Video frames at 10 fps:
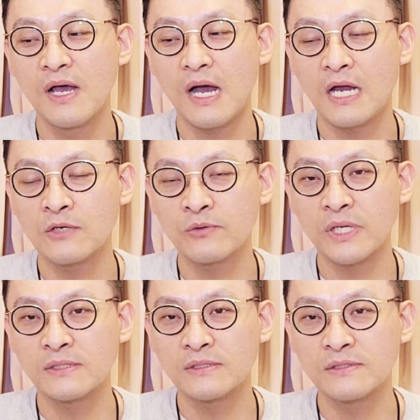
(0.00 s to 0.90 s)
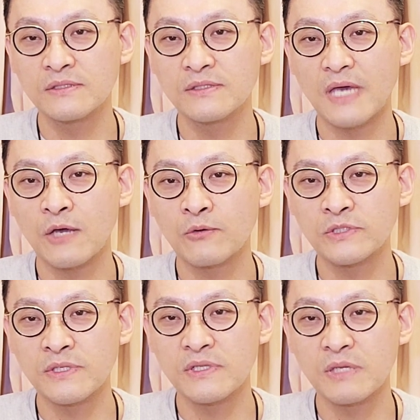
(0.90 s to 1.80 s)
알고랜드
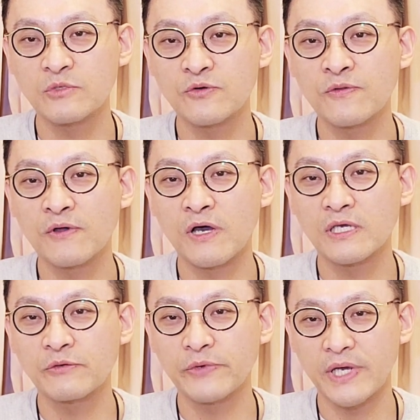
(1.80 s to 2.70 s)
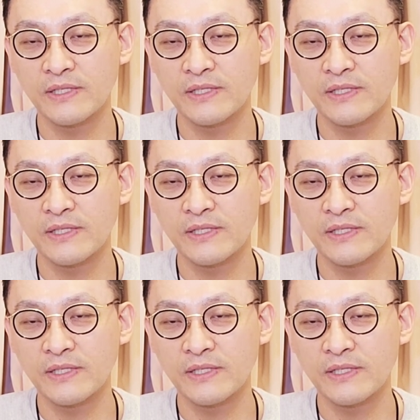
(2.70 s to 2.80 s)
에코시스템을 육성하기 위한